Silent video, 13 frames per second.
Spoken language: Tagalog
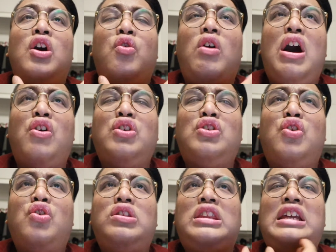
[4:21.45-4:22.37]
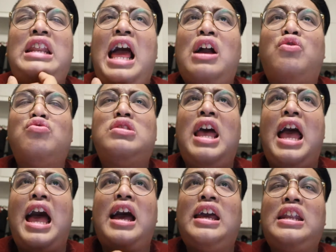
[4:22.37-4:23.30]
po ako yon tinago
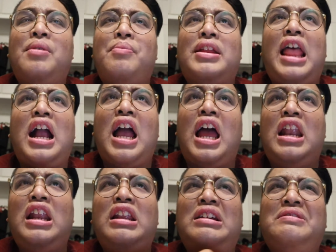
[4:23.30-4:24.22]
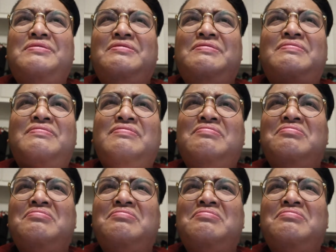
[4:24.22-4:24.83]
sa akin ng matagal. Mm,